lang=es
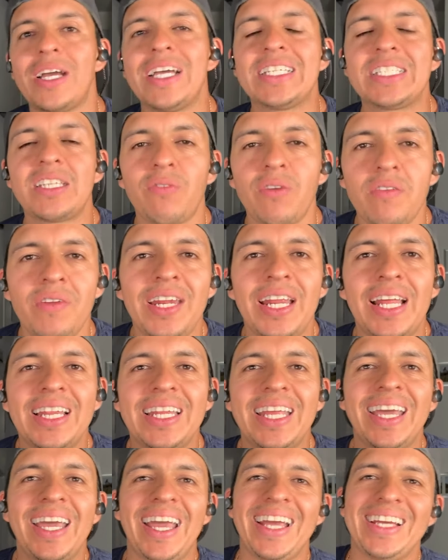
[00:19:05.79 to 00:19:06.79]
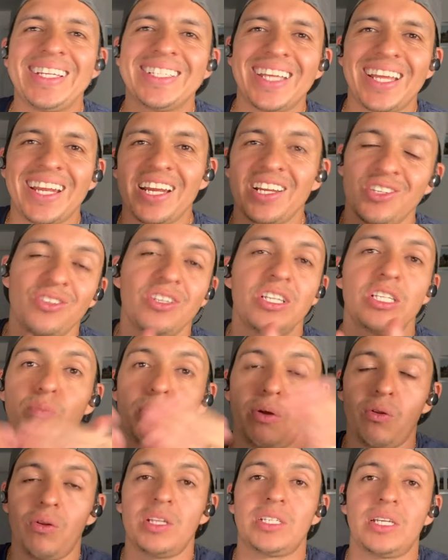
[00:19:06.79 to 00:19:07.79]
este fue el final de esta reacción,
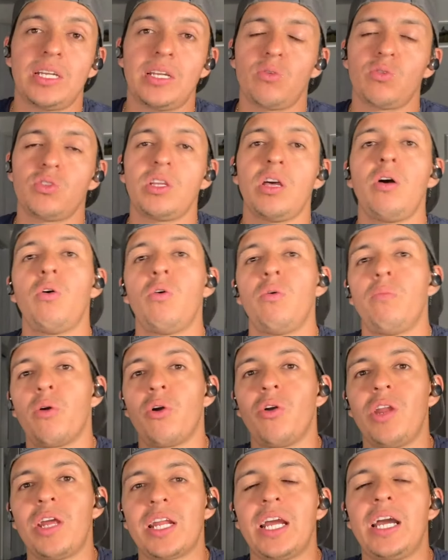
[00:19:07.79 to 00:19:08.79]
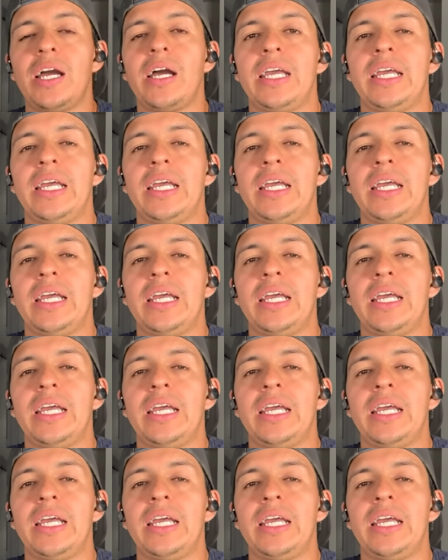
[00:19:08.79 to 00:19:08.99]
espero les haya gustado, un poco larga,